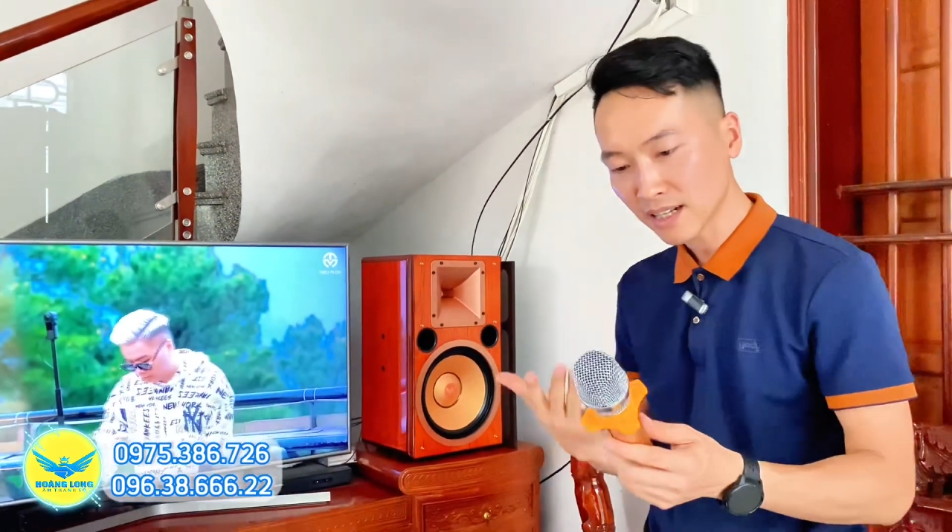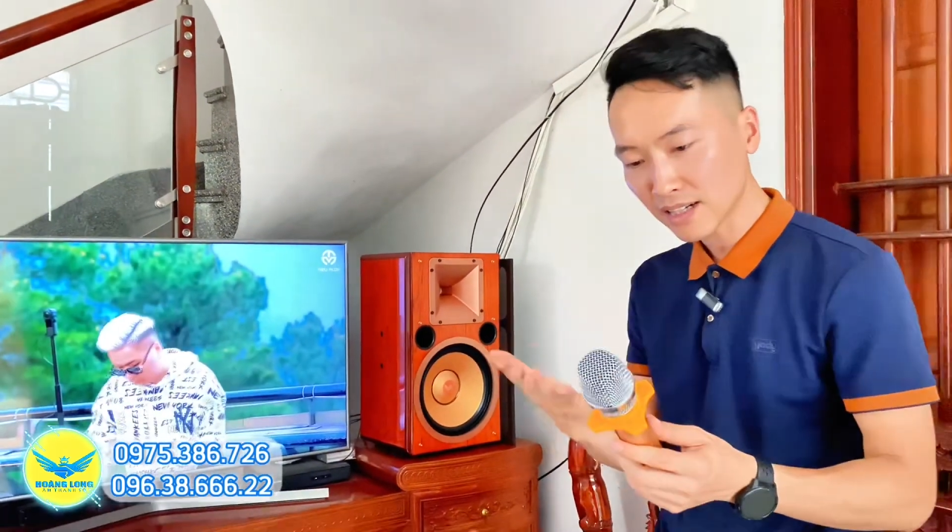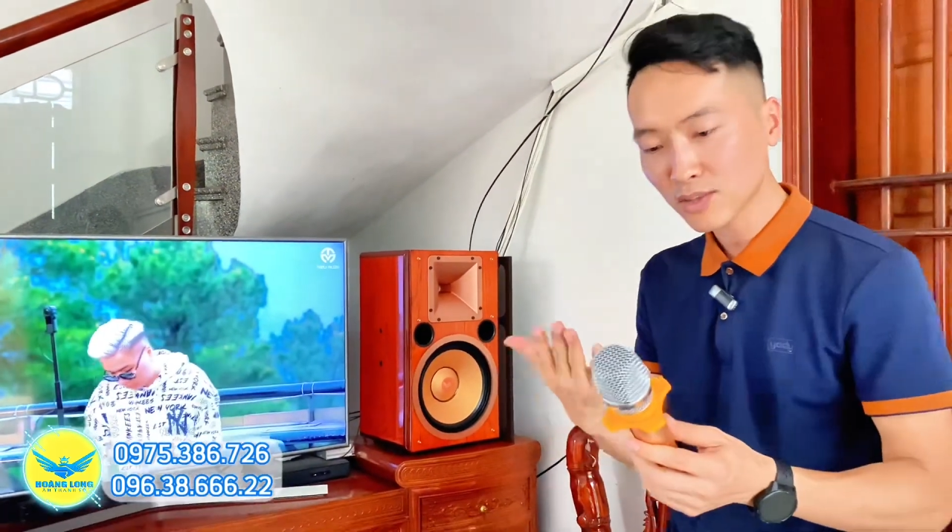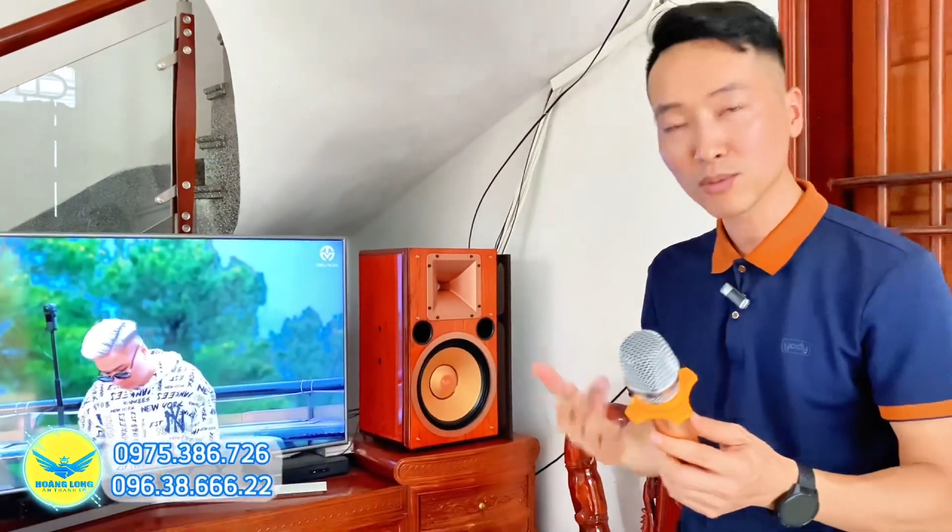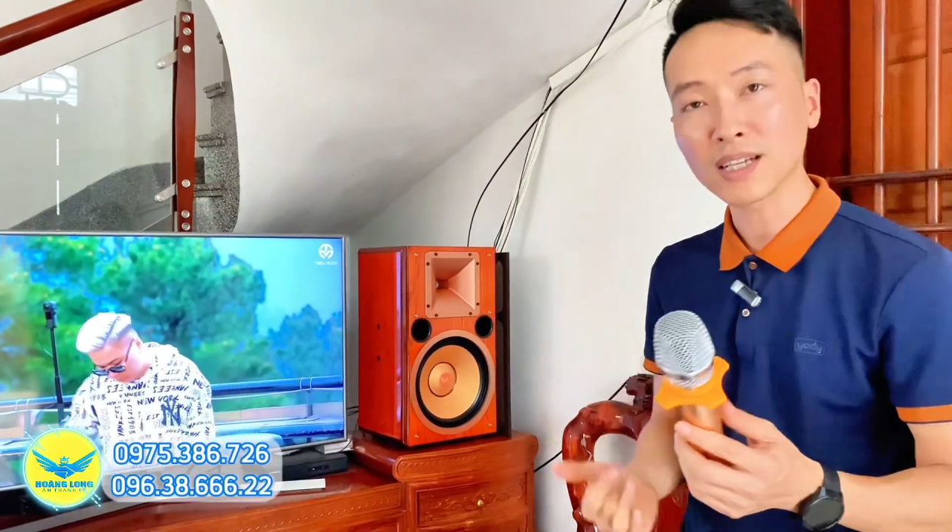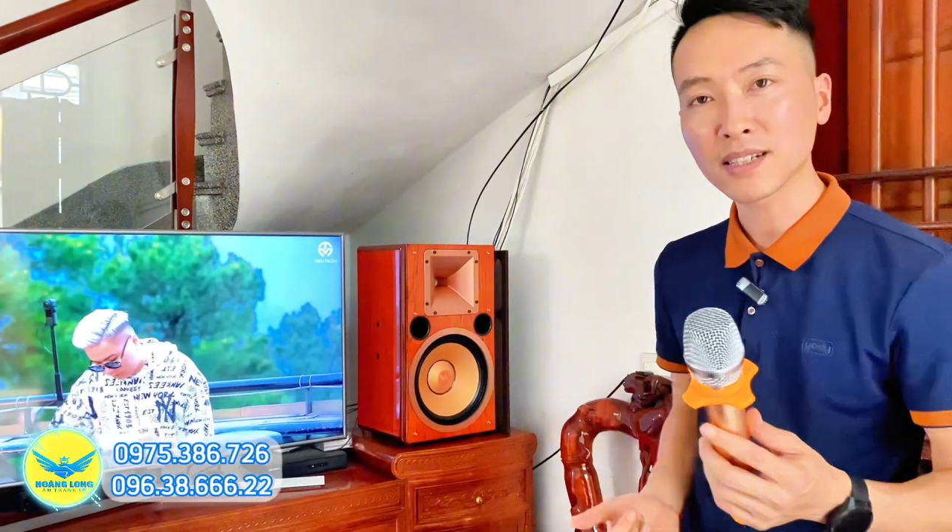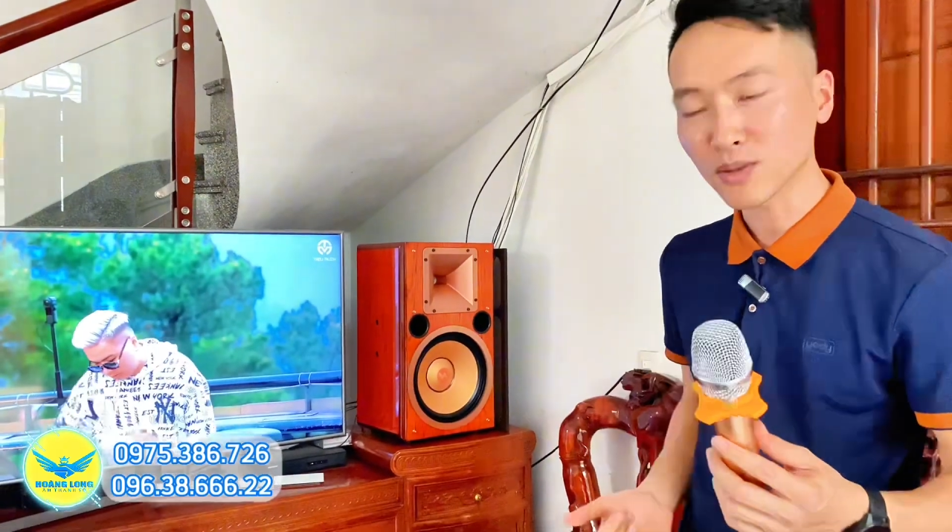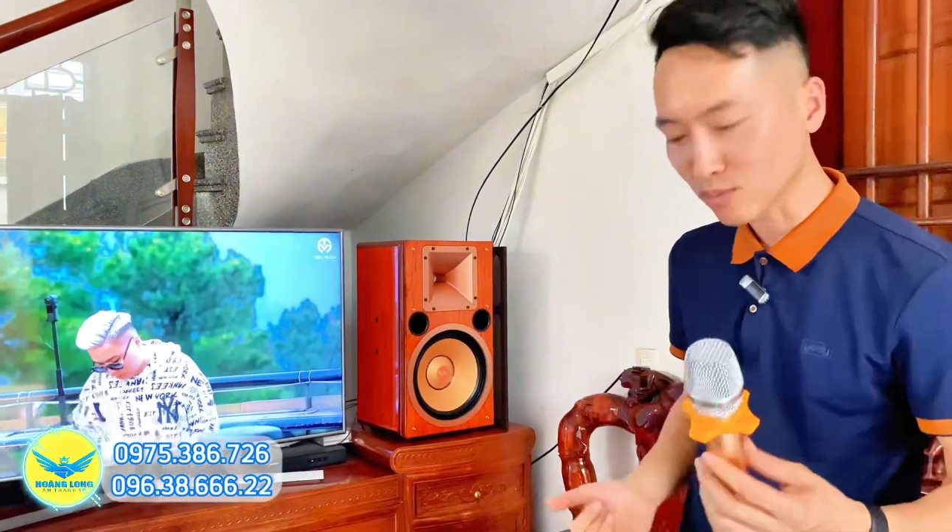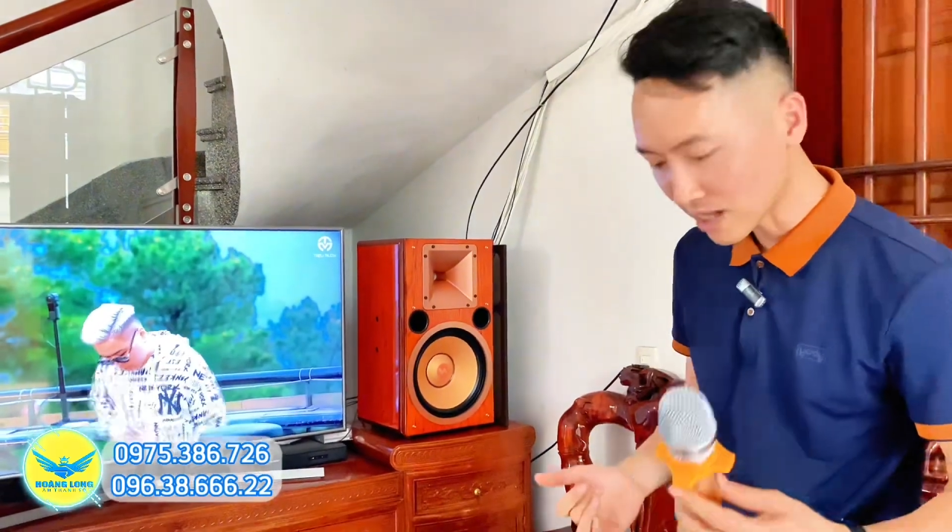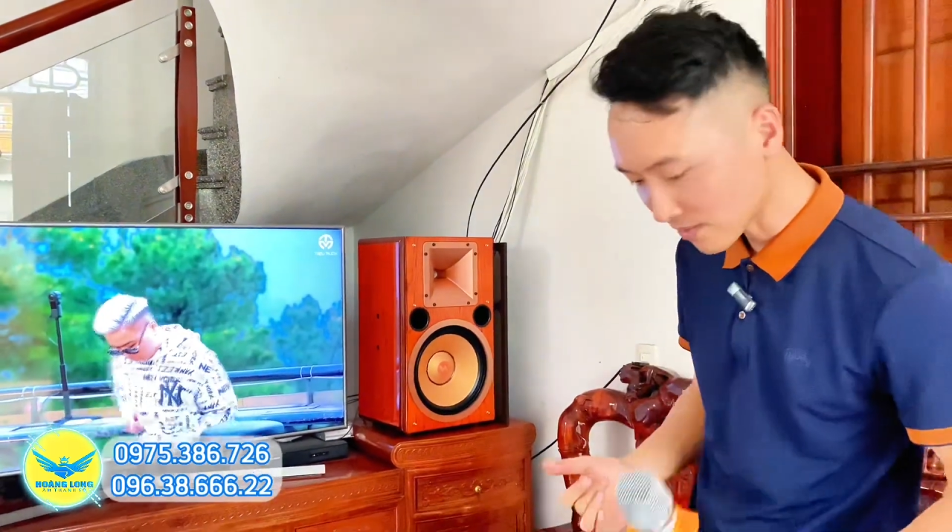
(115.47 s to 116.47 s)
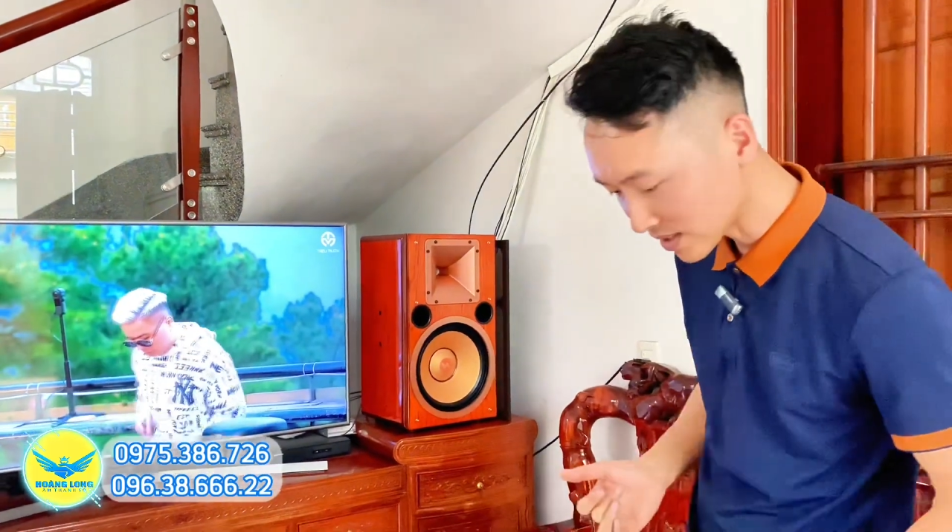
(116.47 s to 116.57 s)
lát nữa chúng ta sẽ cùng nghe